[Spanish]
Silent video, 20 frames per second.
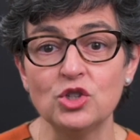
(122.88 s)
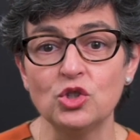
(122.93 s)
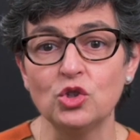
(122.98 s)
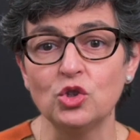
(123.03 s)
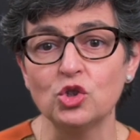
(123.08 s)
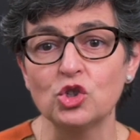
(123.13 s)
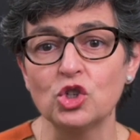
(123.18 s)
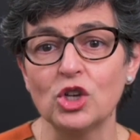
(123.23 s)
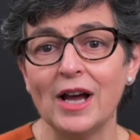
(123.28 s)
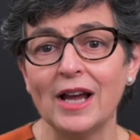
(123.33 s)

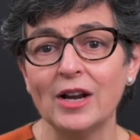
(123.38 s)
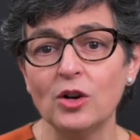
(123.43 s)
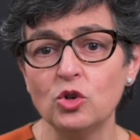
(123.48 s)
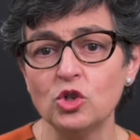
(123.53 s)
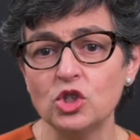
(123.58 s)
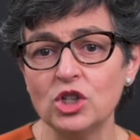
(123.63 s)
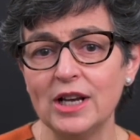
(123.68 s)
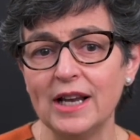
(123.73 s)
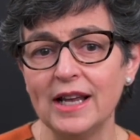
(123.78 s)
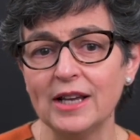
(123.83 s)
estos
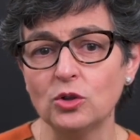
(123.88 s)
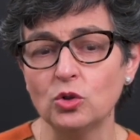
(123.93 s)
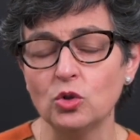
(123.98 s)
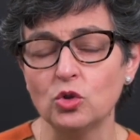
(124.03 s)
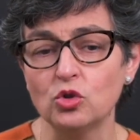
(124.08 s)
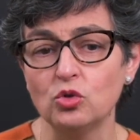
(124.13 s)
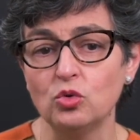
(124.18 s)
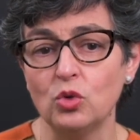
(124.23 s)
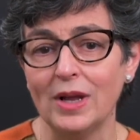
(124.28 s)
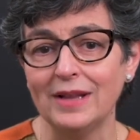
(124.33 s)
cargos
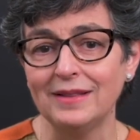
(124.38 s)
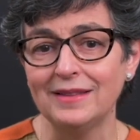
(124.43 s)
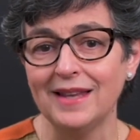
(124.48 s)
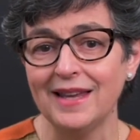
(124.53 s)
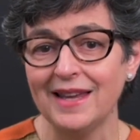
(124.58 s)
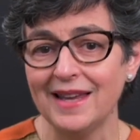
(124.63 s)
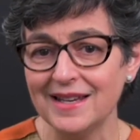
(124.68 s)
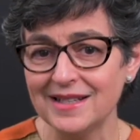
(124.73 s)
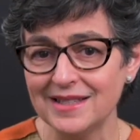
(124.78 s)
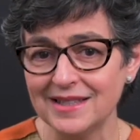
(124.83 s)
electos
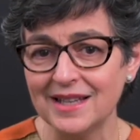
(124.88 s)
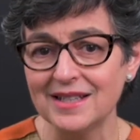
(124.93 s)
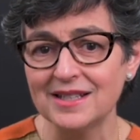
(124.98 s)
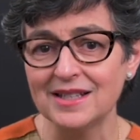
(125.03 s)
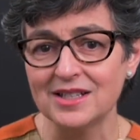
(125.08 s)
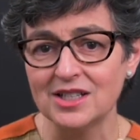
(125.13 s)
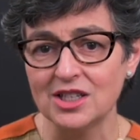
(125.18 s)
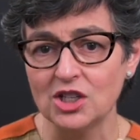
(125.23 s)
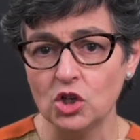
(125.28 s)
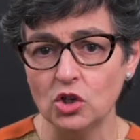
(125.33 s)
durante esta
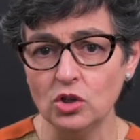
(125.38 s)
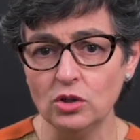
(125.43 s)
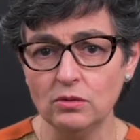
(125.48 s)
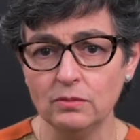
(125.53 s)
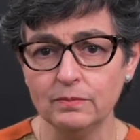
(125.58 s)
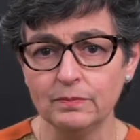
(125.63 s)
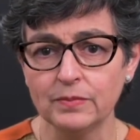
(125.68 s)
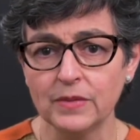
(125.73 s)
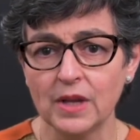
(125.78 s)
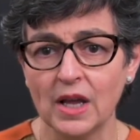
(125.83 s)
sesión,
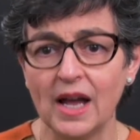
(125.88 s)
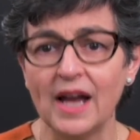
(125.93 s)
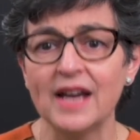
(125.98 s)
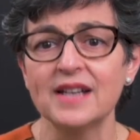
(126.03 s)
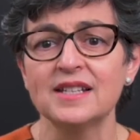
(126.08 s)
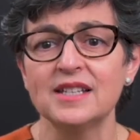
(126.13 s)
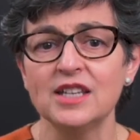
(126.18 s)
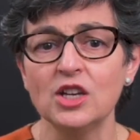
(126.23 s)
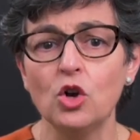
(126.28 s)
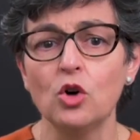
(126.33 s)

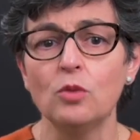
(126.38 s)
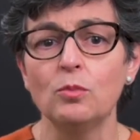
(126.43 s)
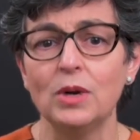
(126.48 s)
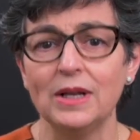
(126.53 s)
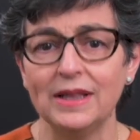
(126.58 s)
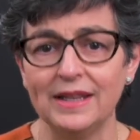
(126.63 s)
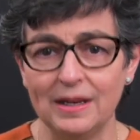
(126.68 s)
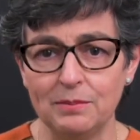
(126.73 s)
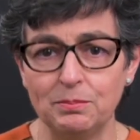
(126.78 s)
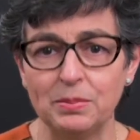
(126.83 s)
así como
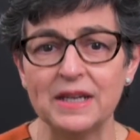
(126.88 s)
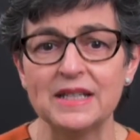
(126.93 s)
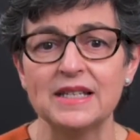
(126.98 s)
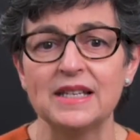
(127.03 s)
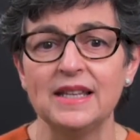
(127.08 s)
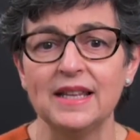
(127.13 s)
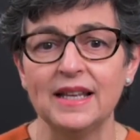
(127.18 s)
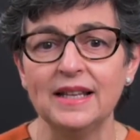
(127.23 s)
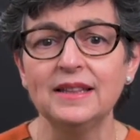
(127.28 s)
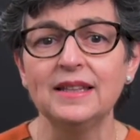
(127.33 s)
el del
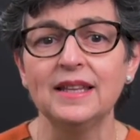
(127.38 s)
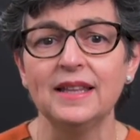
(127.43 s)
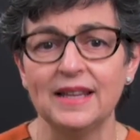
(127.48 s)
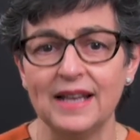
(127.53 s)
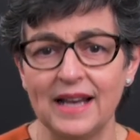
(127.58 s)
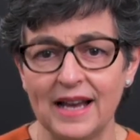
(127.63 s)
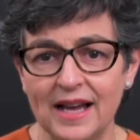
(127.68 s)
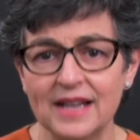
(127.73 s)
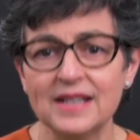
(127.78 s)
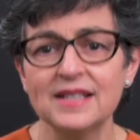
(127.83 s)
presidente de
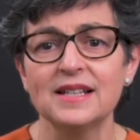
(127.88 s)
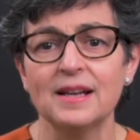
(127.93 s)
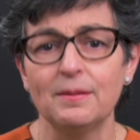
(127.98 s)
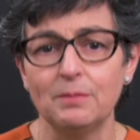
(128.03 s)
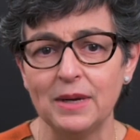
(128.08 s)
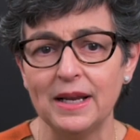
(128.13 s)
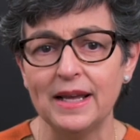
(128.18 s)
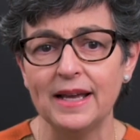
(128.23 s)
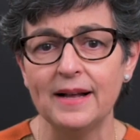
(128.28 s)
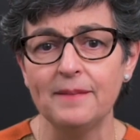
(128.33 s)
la
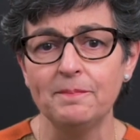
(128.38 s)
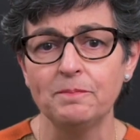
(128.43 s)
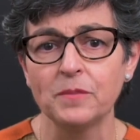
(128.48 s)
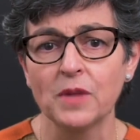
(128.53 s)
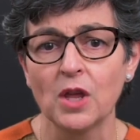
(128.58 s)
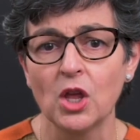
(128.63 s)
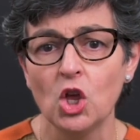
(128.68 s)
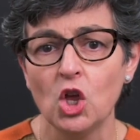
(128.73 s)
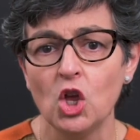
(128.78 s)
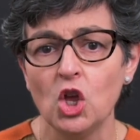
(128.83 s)
Asamblea,
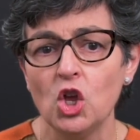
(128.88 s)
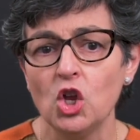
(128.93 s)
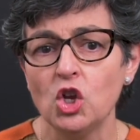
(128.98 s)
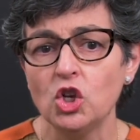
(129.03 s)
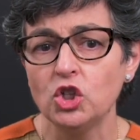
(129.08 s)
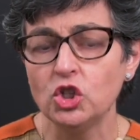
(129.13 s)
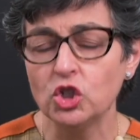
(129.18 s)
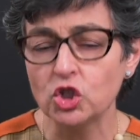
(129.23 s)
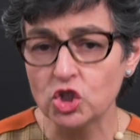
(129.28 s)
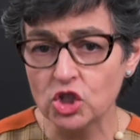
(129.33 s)

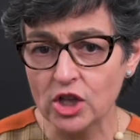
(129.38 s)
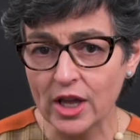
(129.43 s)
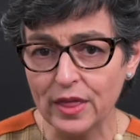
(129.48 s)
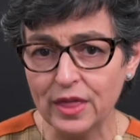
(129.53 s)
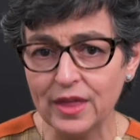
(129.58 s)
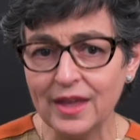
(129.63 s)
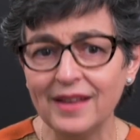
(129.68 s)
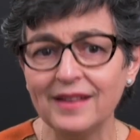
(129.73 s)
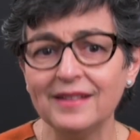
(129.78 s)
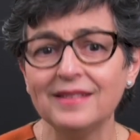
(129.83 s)
nos
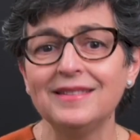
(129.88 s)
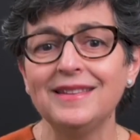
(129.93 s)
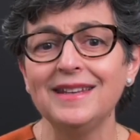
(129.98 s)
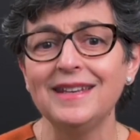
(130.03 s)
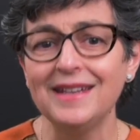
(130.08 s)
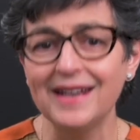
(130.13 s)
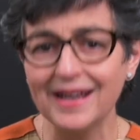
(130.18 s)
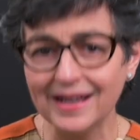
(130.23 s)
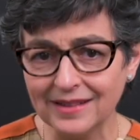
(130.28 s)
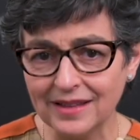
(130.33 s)
hace
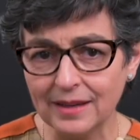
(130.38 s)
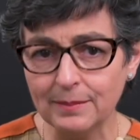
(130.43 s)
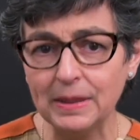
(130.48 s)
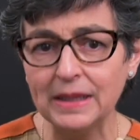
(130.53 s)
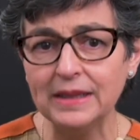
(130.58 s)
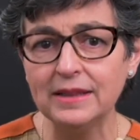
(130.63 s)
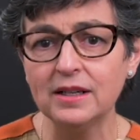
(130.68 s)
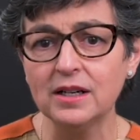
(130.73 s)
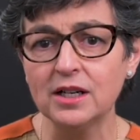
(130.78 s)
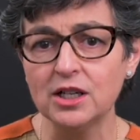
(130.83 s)

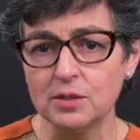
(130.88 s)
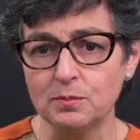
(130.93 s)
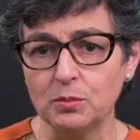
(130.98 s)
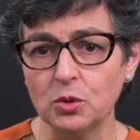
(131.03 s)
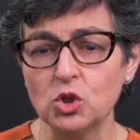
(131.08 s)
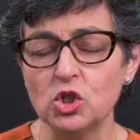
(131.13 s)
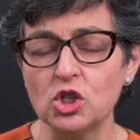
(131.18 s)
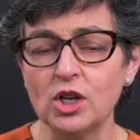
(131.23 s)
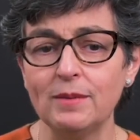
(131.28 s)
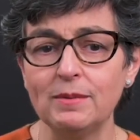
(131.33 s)
directamente
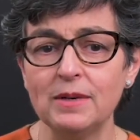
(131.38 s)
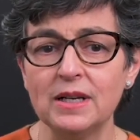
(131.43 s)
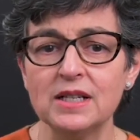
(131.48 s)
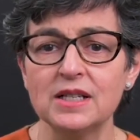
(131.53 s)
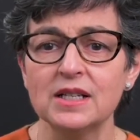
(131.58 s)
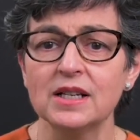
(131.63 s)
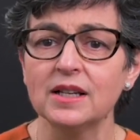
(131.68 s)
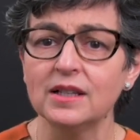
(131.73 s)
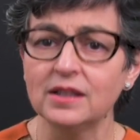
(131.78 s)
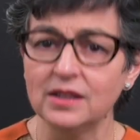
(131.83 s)

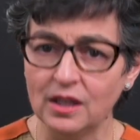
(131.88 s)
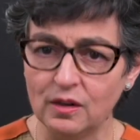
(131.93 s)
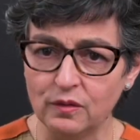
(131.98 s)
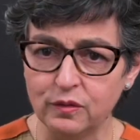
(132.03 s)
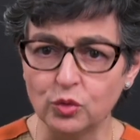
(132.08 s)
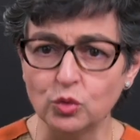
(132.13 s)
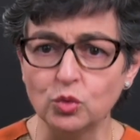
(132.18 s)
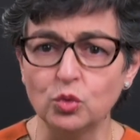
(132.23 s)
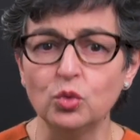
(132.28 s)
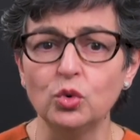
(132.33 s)
responsables del
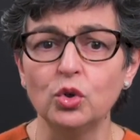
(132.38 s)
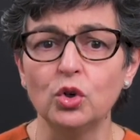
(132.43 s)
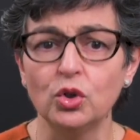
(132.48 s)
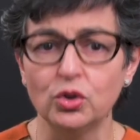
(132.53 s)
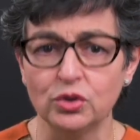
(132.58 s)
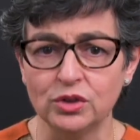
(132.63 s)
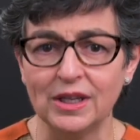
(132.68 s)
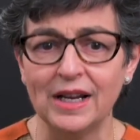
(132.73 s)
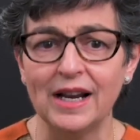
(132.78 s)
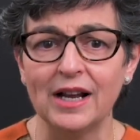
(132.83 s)

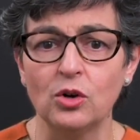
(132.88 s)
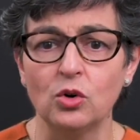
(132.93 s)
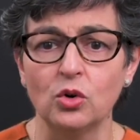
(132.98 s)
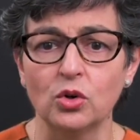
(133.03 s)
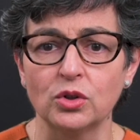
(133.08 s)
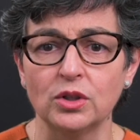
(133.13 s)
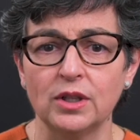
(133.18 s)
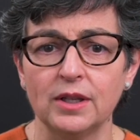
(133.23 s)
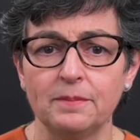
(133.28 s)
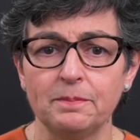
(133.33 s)
futuro de la
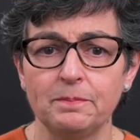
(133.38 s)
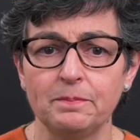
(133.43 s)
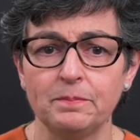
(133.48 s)
Corte.